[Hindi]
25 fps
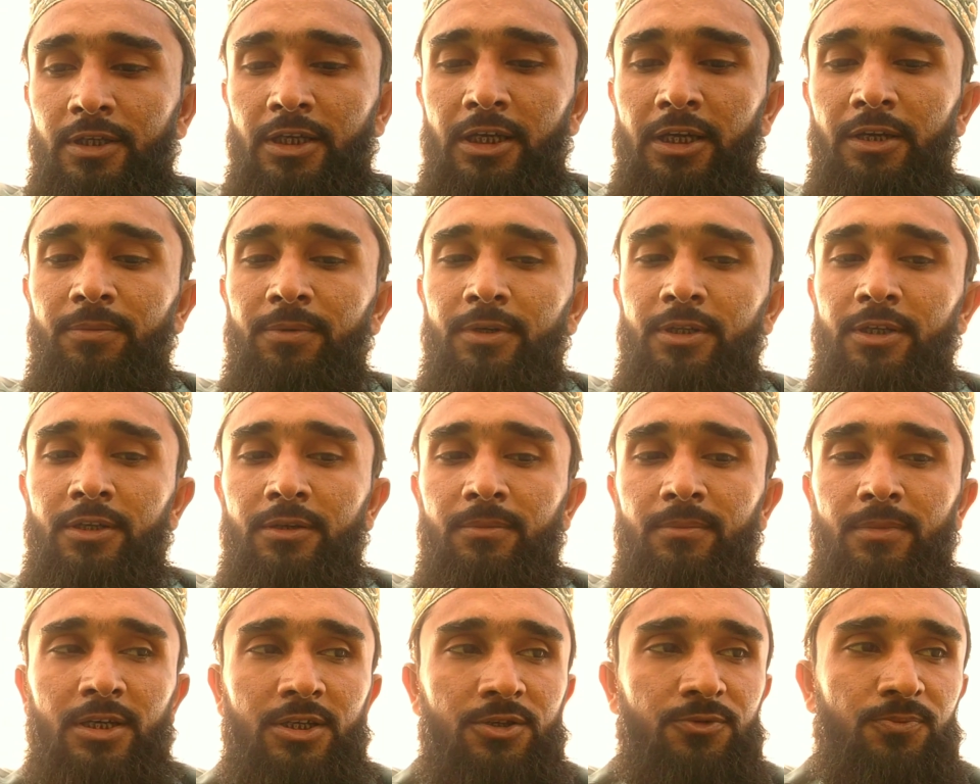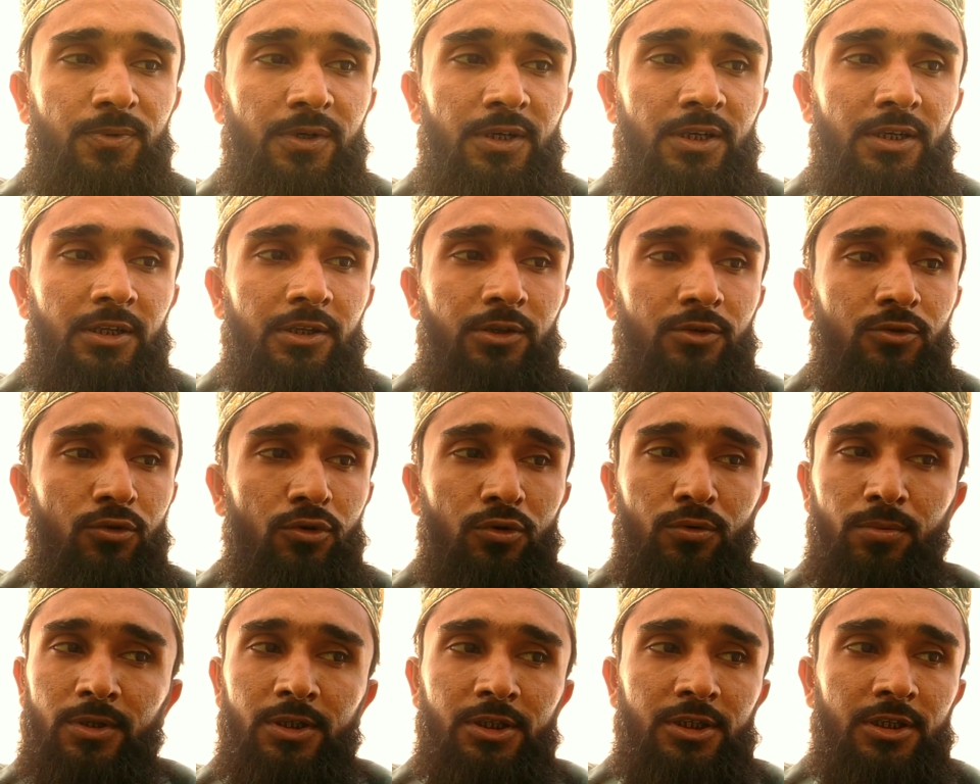डेढ़ बजे नमाज़ पढ़ी
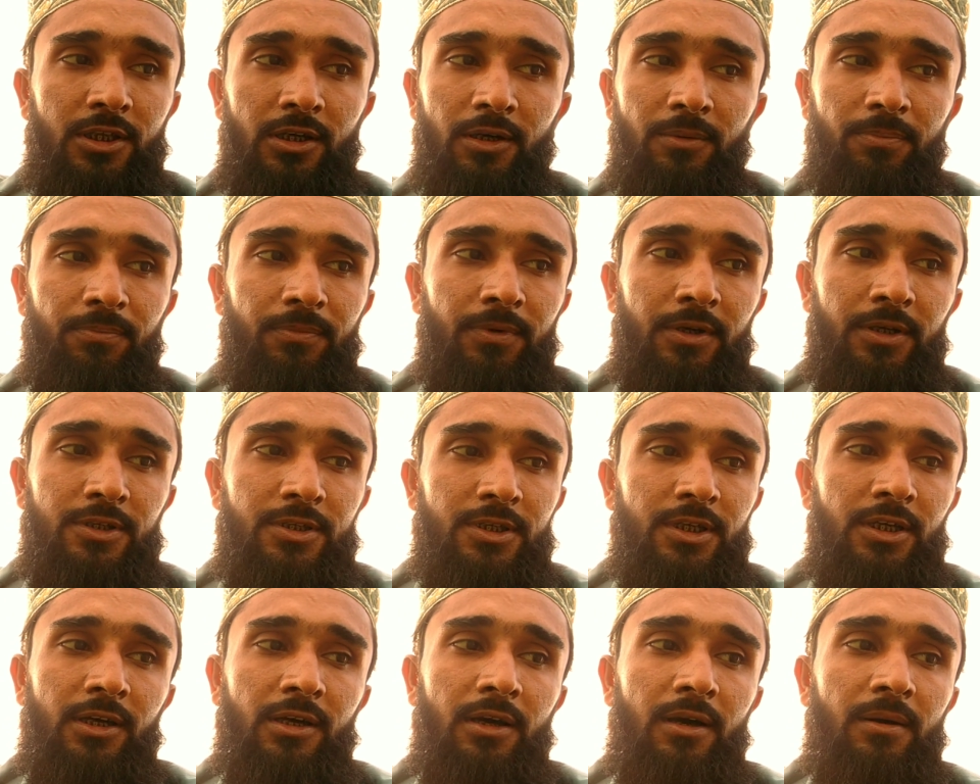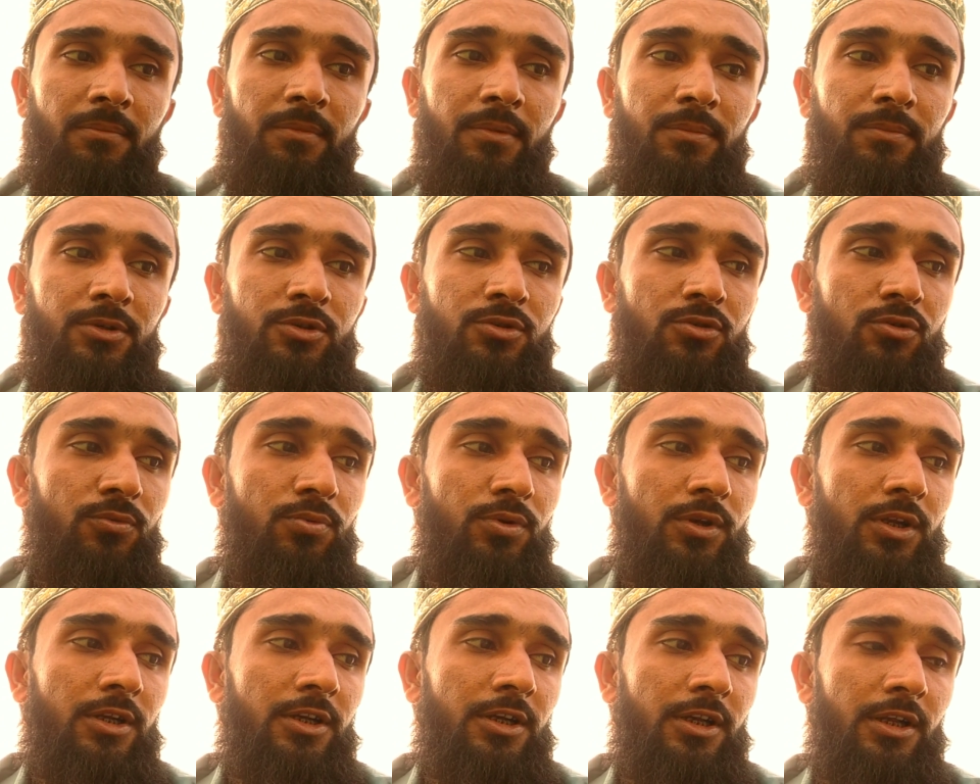दो बजे तक मैं ऐसे ही काम में
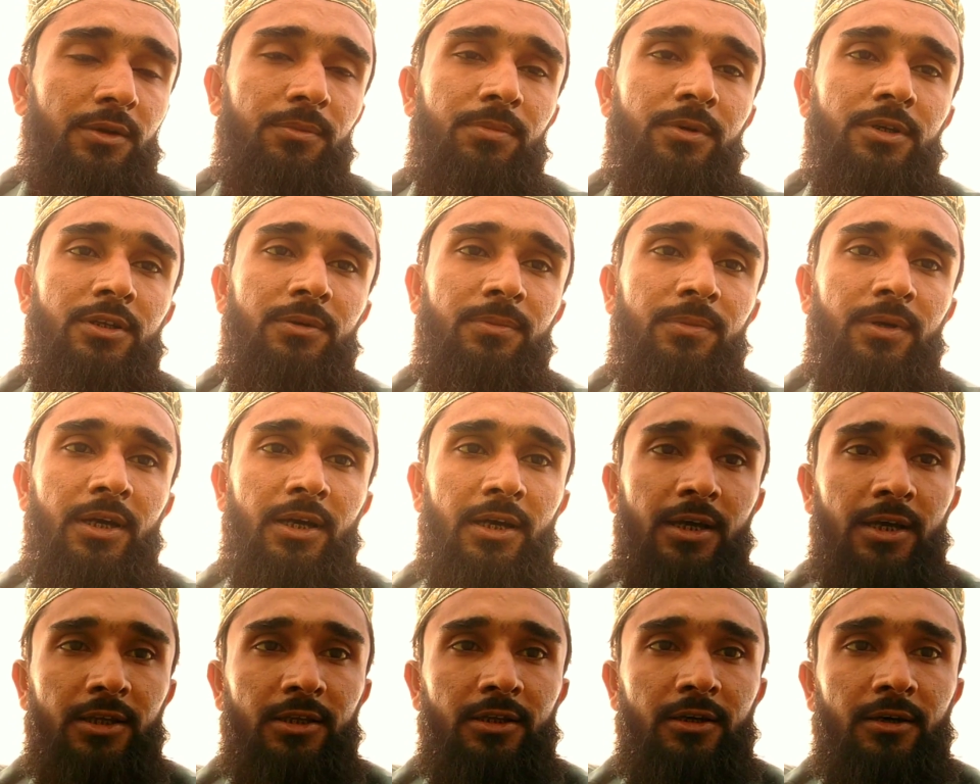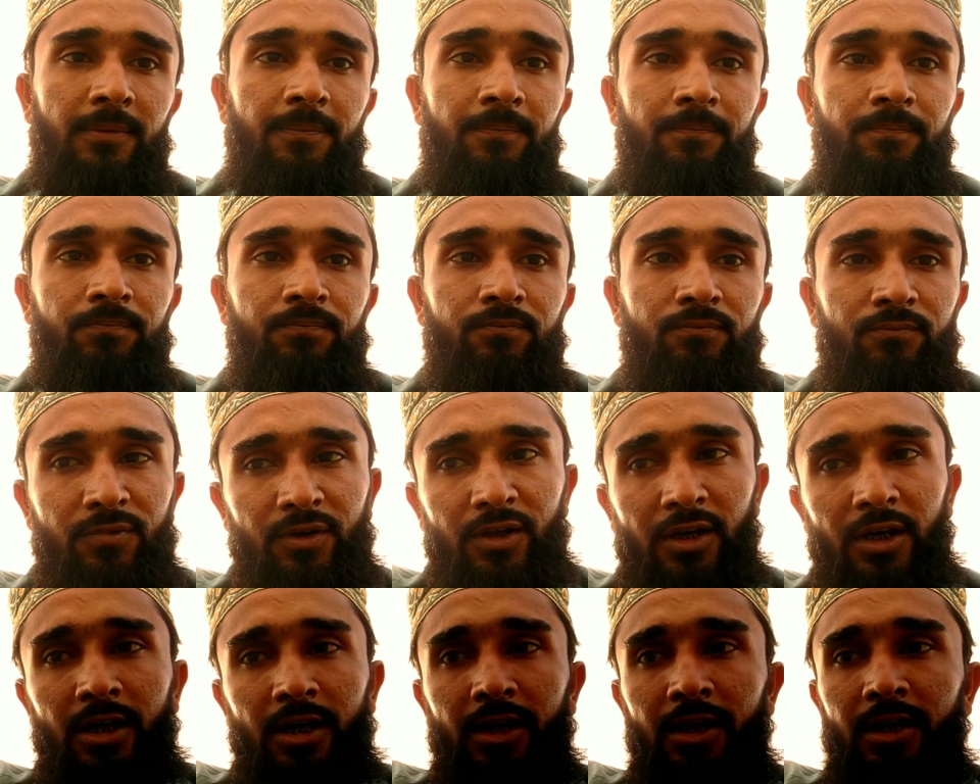मसरूफ़ रहा डेढ़ बजे में गया था
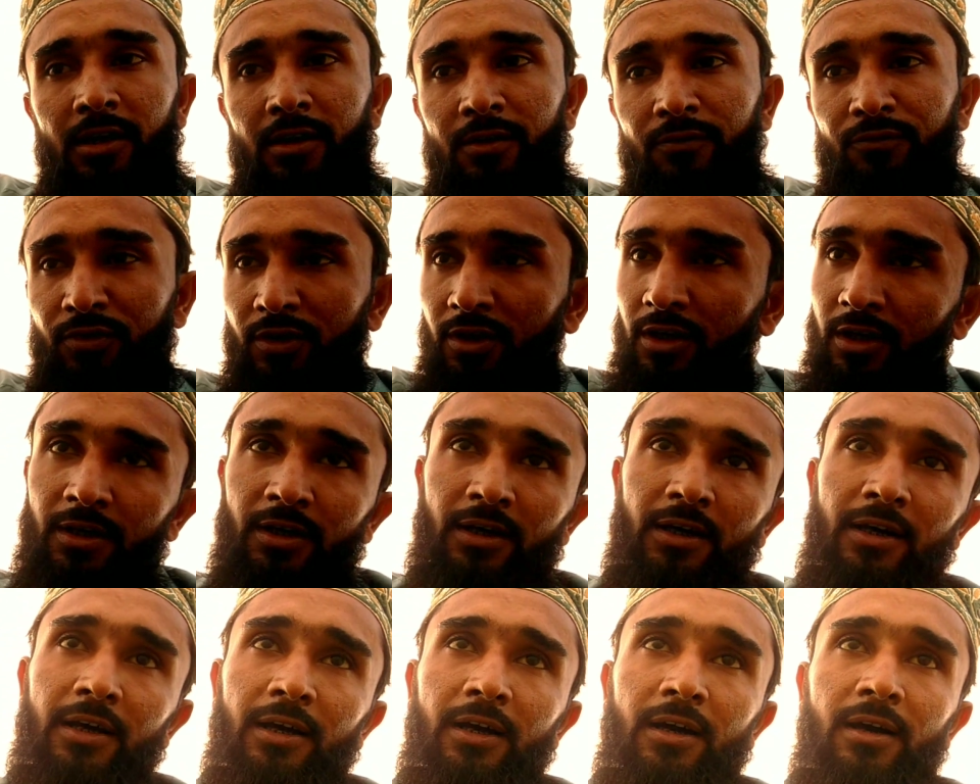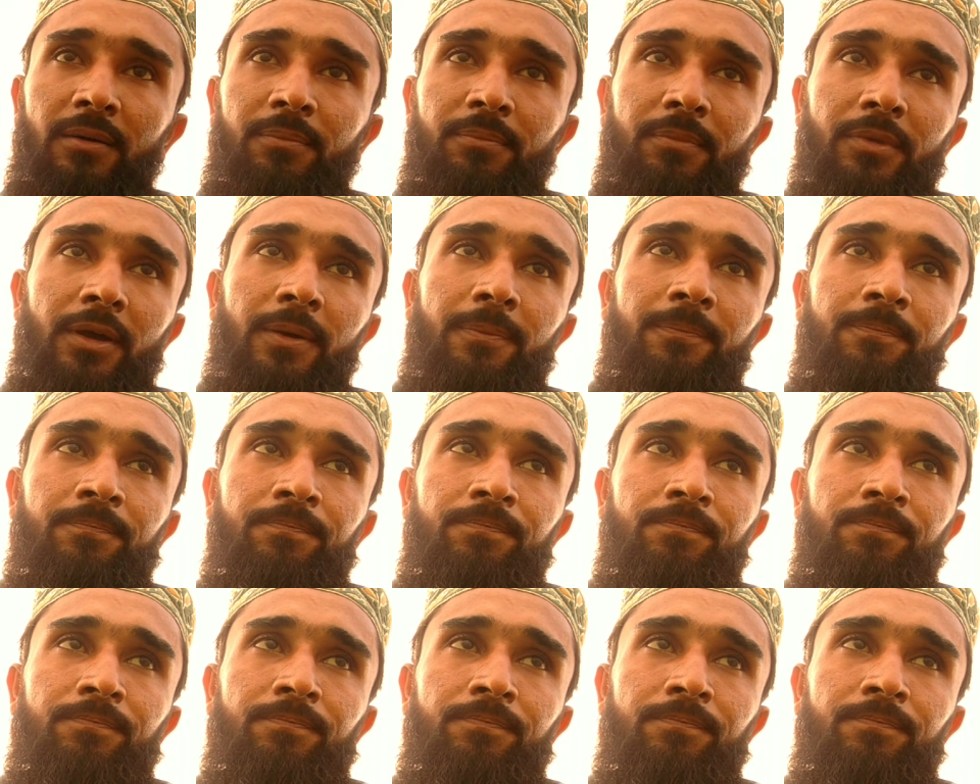फिर आया फिर लग गया काम में